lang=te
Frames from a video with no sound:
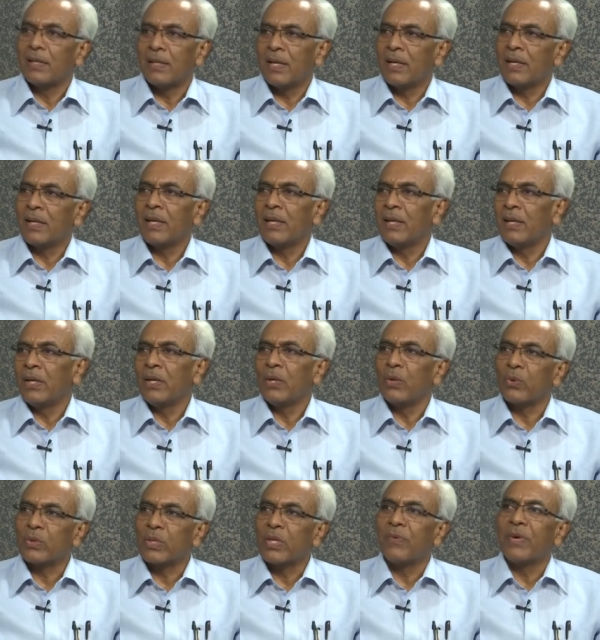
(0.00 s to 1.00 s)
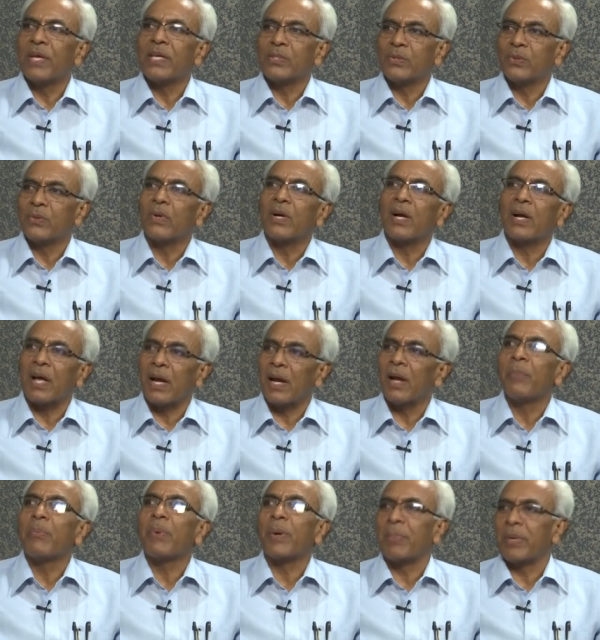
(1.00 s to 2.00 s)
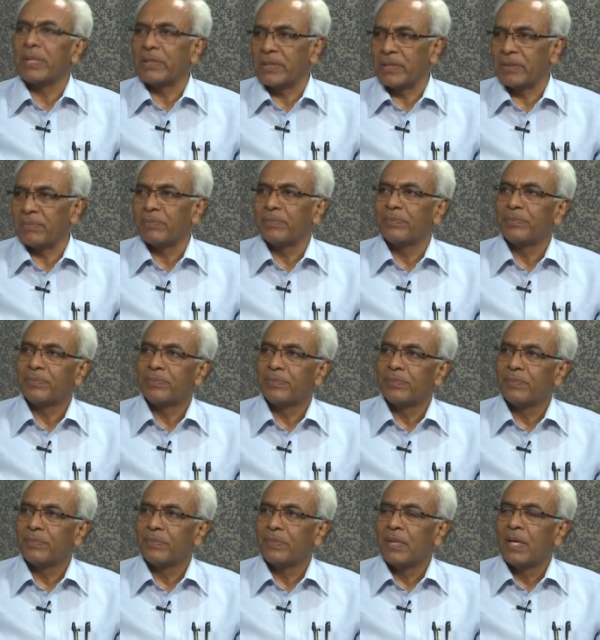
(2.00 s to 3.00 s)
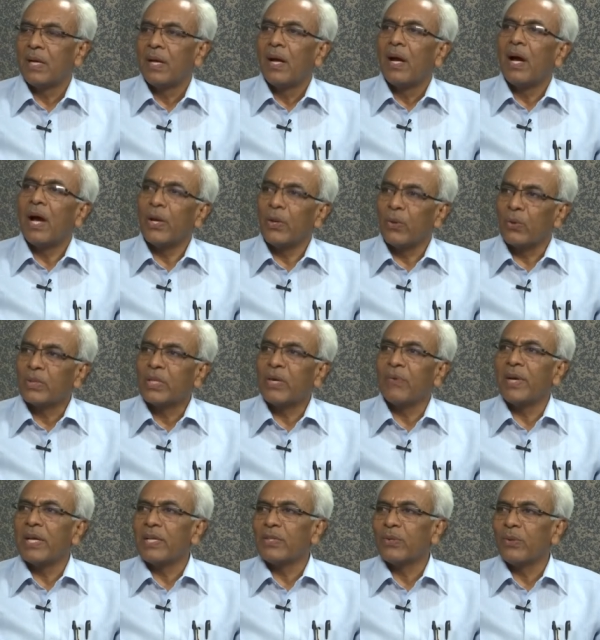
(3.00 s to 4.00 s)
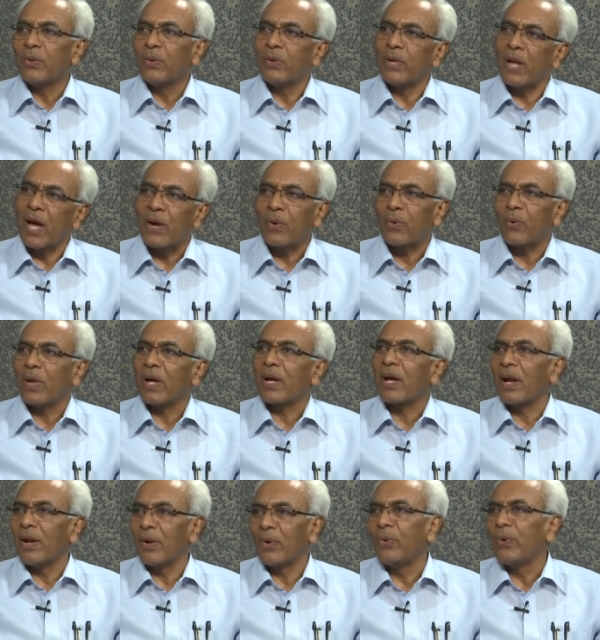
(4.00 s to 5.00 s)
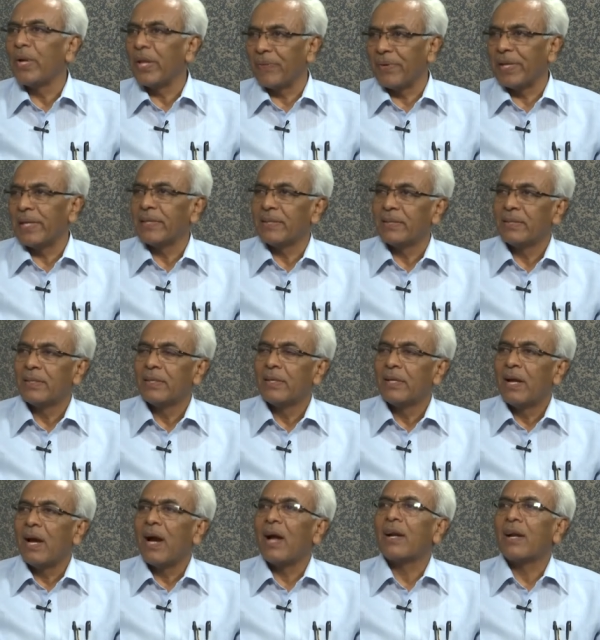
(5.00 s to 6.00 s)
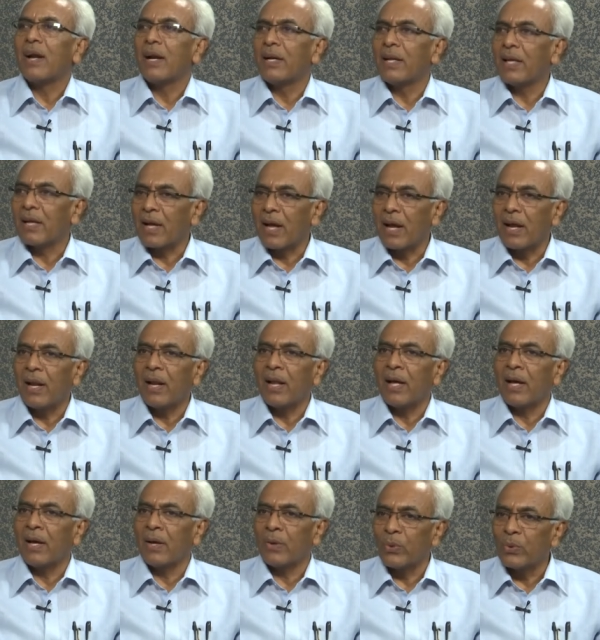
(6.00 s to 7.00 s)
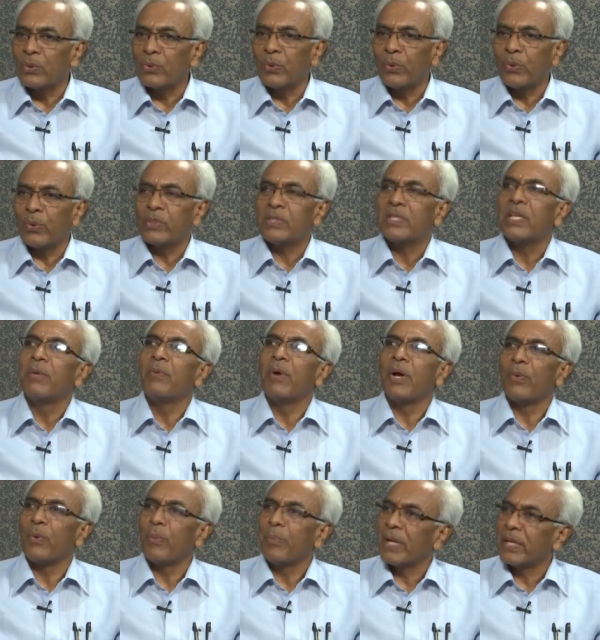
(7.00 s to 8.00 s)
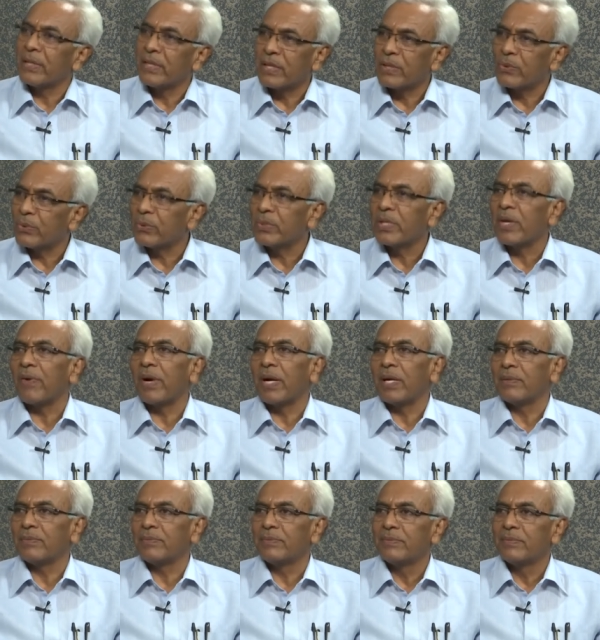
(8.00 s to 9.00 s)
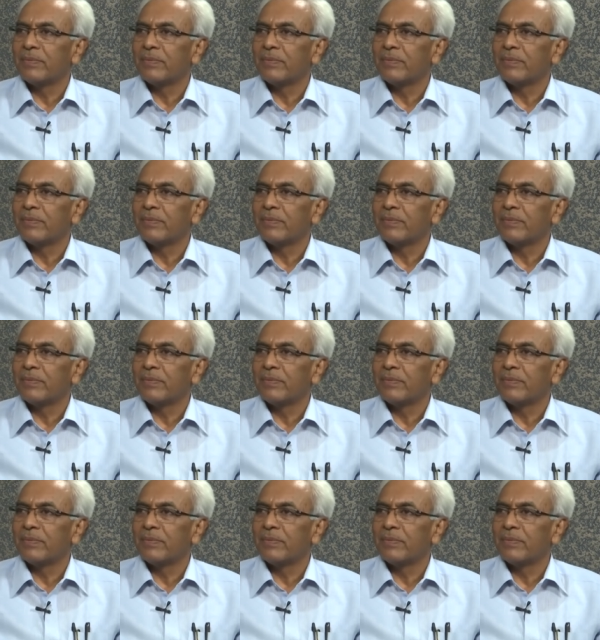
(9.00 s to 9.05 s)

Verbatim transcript: అందరికీ యుక్త వయస్సు ఒక కళల ప్రపంచం ఆ యుక్త వయస్సులో నాకు కూడా కళలు ఉండేవి అట్లాంటి కళల రోజుల్లో సినిమాలు విపరీతంగా చూసేవాళ్ళం